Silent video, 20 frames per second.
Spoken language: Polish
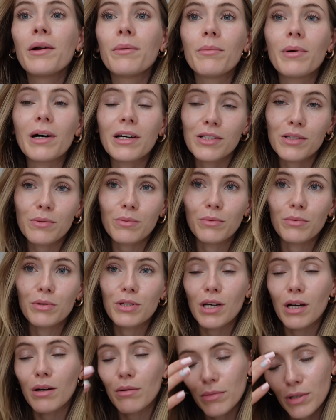bardzo bym
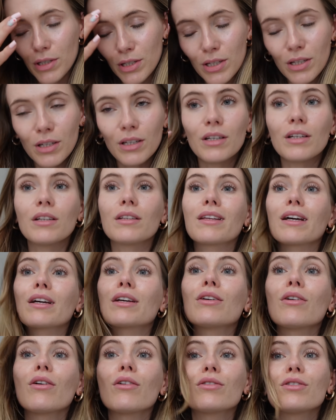chciała mieć y,
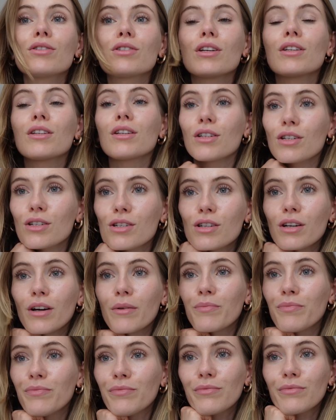taki odcień
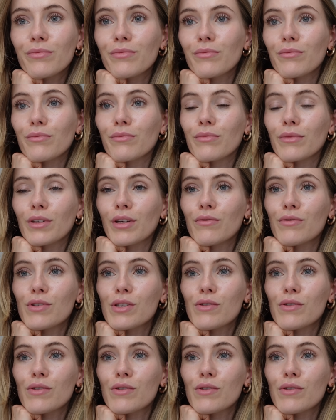jeszcze mm, w